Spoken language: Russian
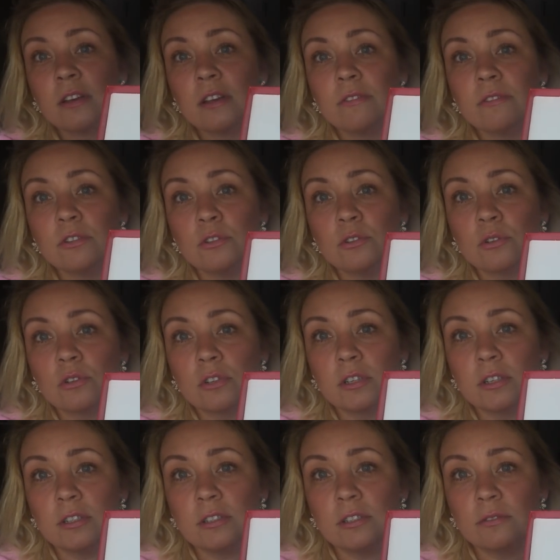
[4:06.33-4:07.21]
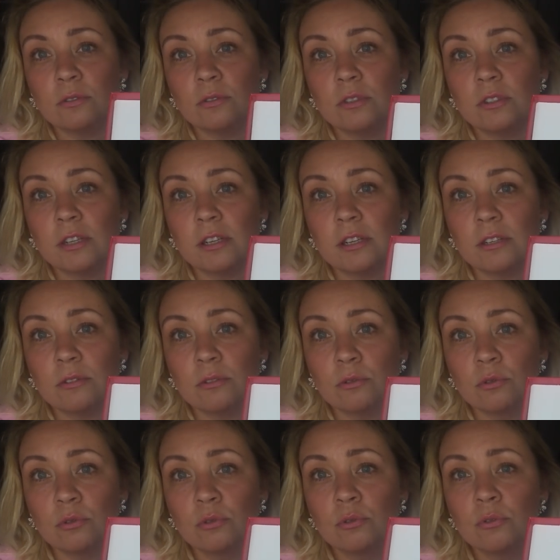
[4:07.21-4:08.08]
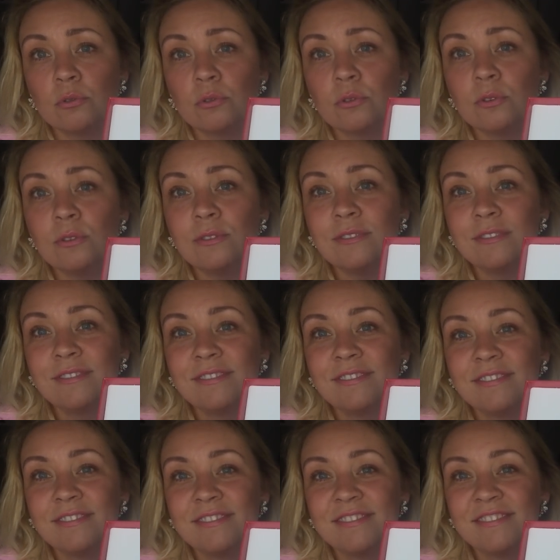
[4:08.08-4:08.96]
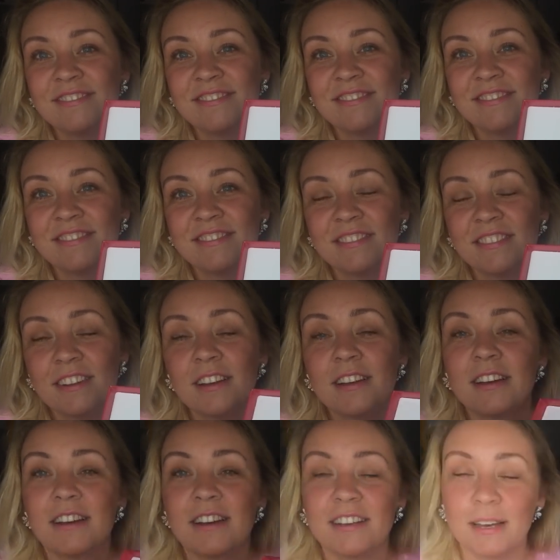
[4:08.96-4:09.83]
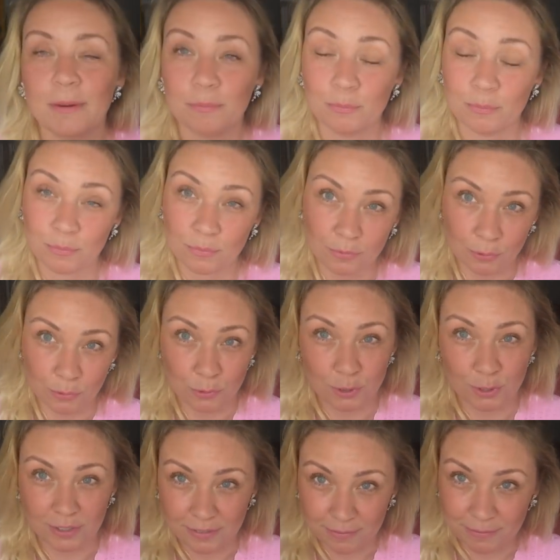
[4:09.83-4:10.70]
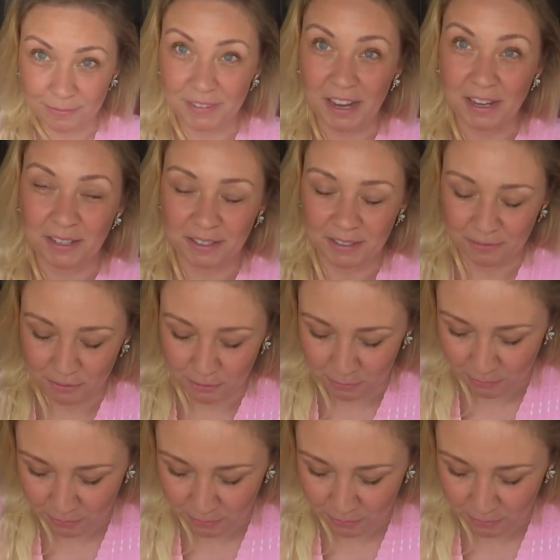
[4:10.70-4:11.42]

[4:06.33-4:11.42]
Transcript: И вы дергаете вот за эту штуку. Я лучше так его